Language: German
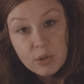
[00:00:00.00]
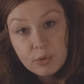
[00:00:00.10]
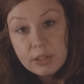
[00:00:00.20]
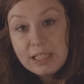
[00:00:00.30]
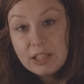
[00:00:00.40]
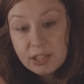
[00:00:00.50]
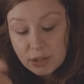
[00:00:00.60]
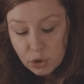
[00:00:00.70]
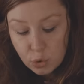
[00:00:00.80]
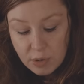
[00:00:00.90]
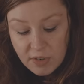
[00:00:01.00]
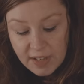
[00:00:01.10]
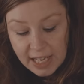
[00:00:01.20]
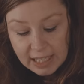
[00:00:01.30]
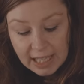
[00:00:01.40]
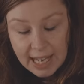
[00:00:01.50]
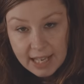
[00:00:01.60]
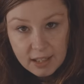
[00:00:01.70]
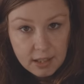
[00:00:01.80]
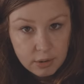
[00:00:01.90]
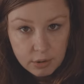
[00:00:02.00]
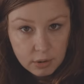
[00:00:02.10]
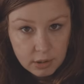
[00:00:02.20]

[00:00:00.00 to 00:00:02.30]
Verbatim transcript: und diese Schuhe werden gerne natürlich